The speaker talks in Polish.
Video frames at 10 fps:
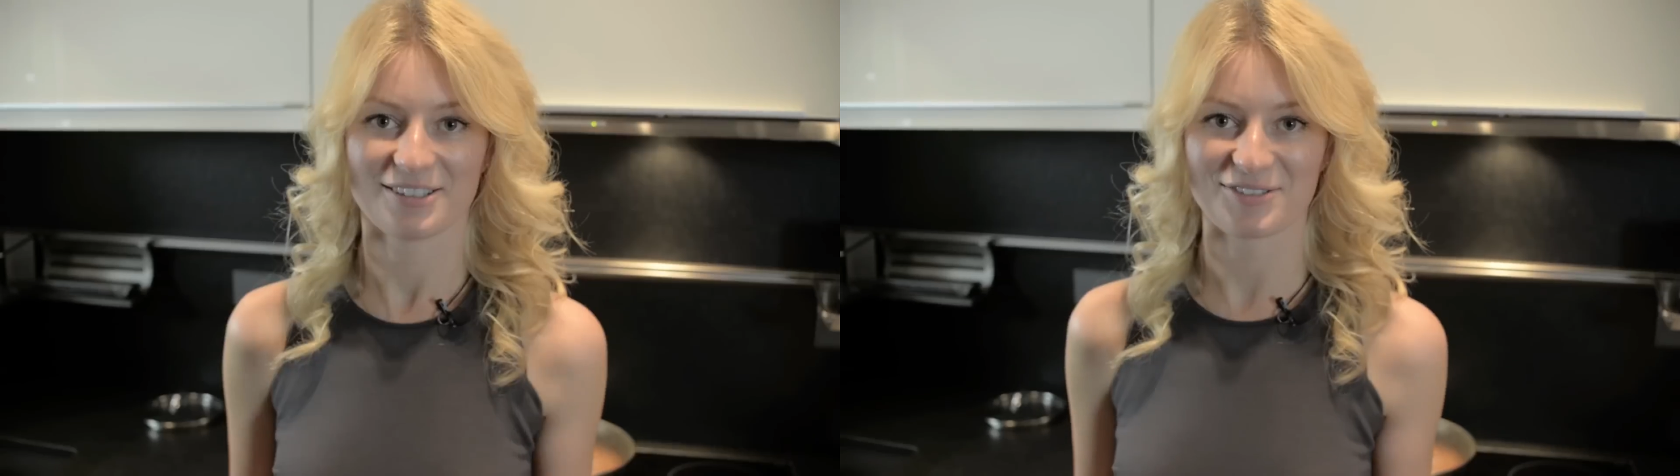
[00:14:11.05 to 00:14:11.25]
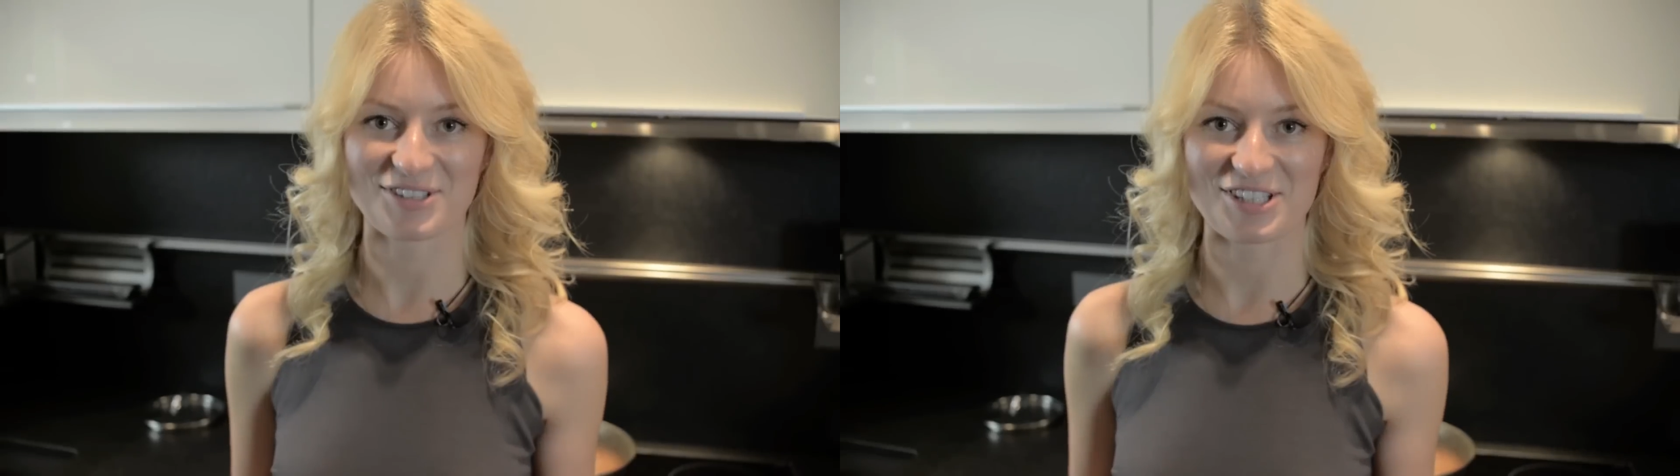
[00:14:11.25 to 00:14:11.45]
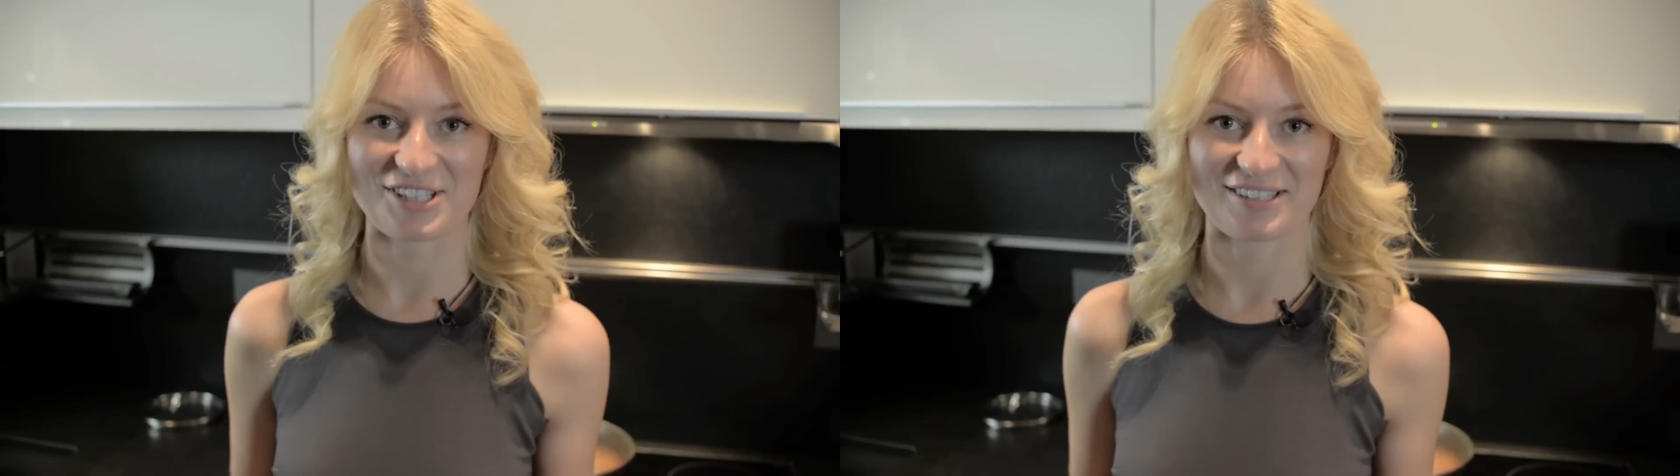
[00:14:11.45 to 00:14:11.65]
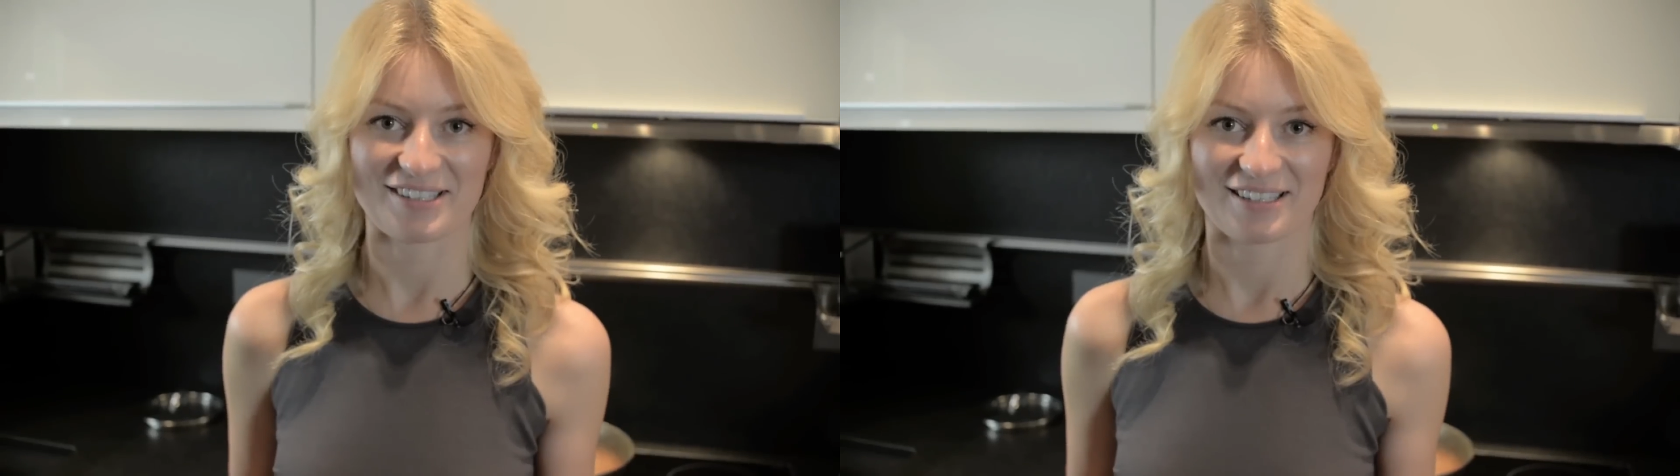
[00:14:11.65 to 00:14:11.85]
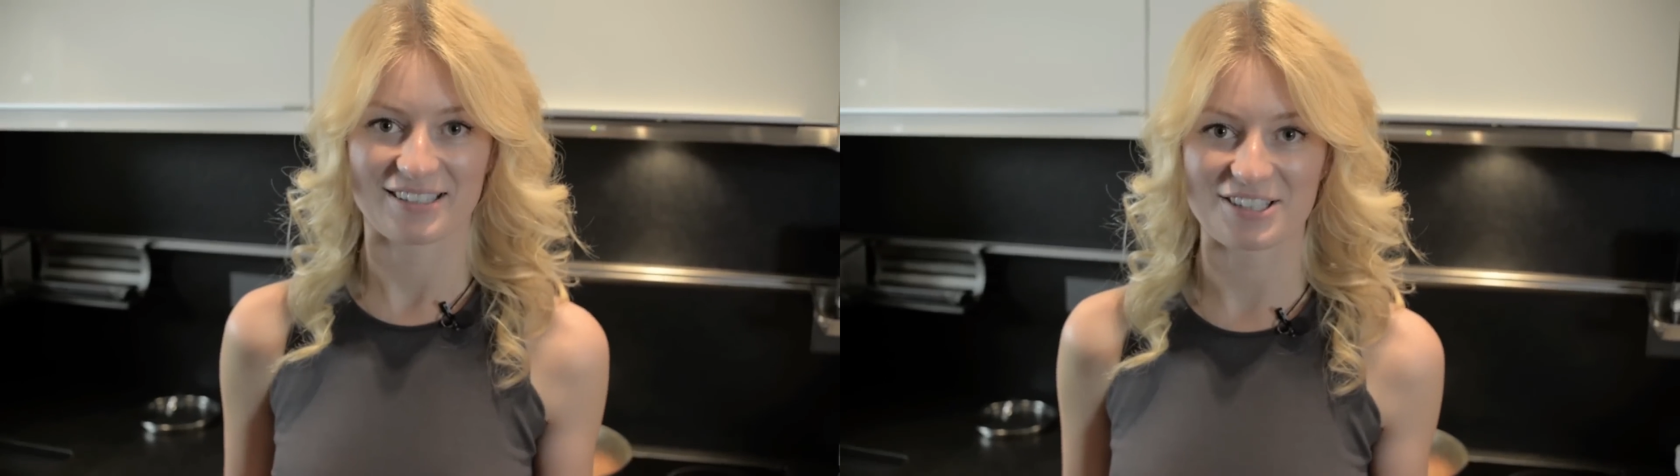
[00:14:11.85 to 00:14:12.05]
No i widzicie,
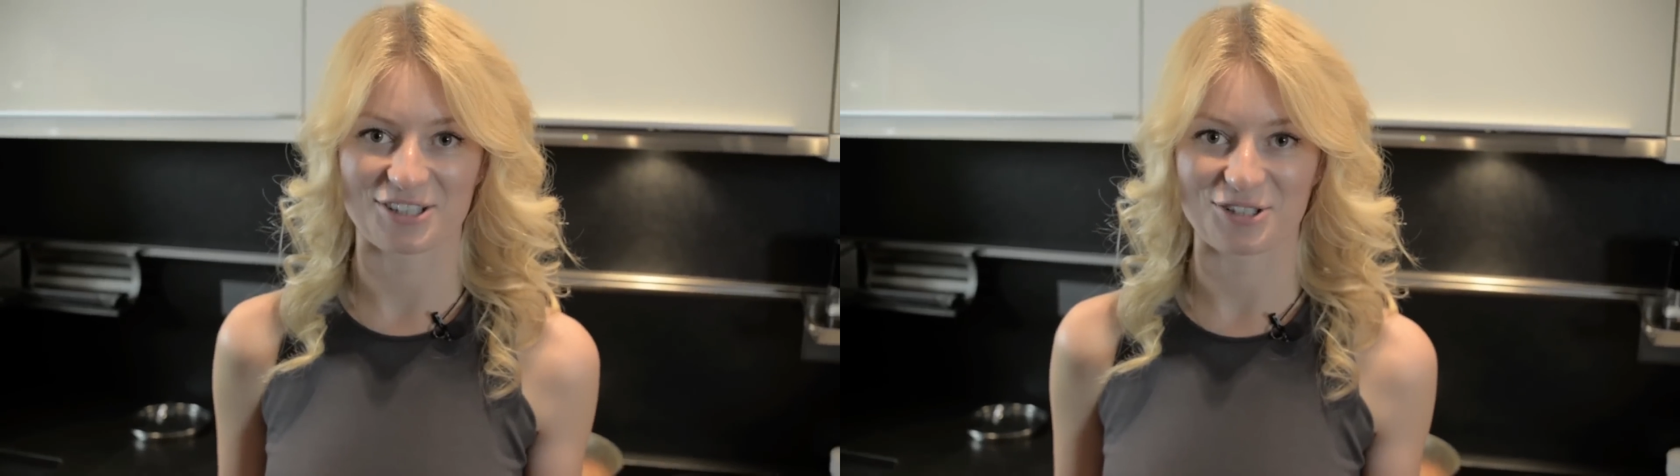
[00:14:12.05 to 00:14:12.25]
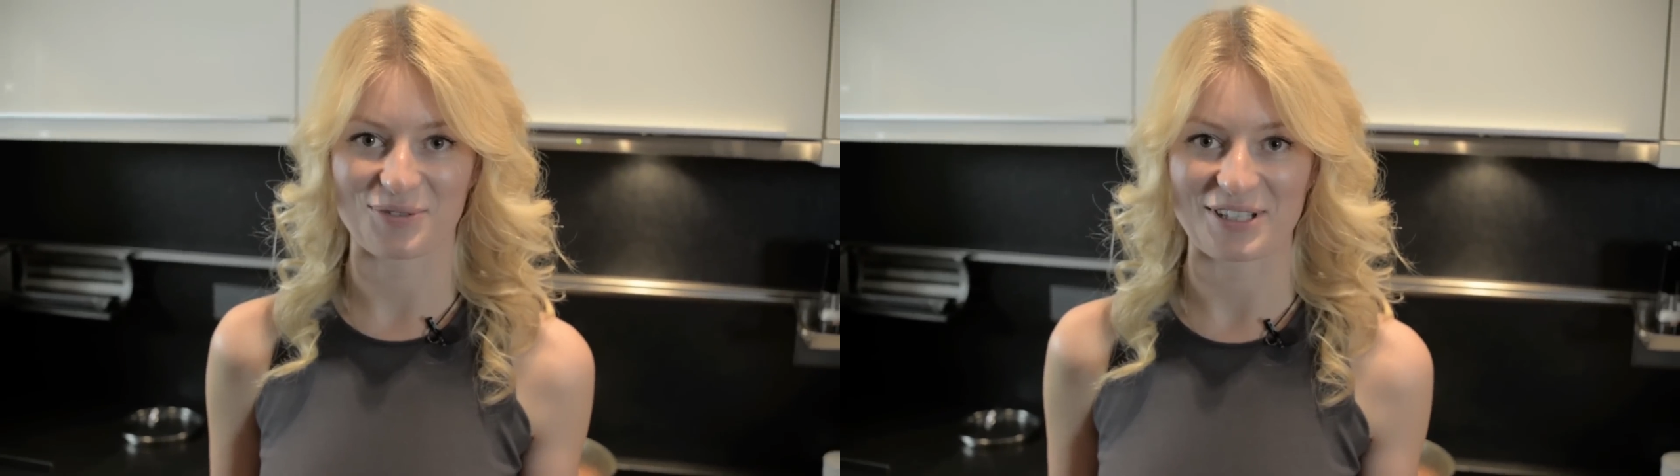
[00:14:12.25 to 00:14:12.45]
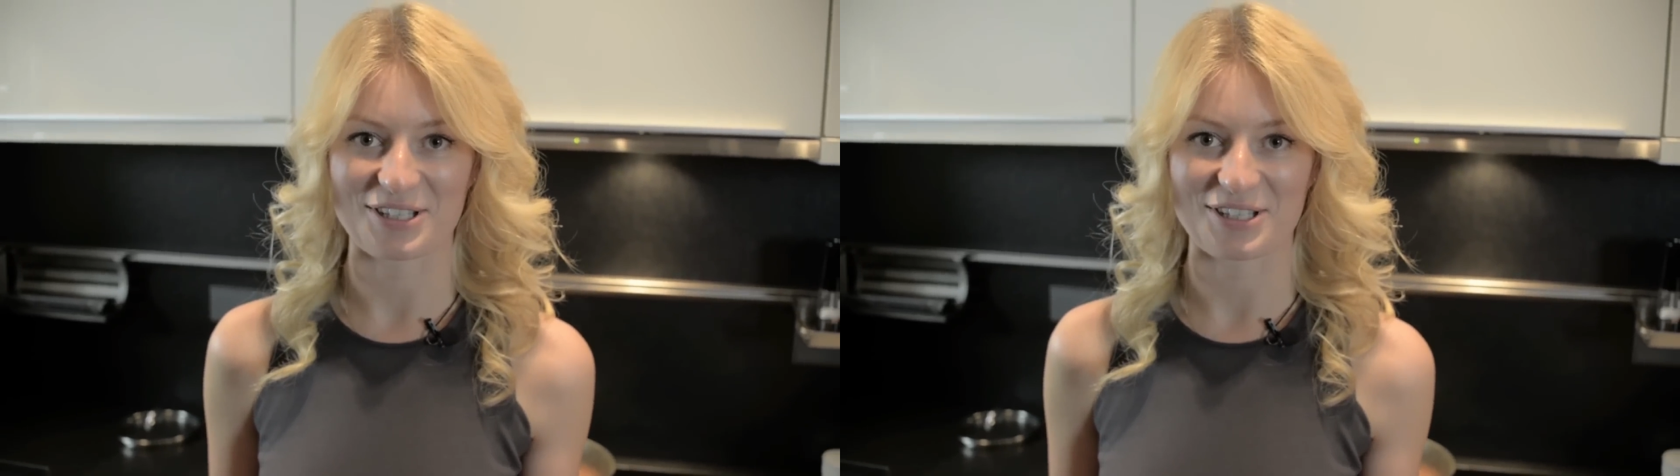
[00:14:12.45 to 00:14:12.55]
nasze gotowanie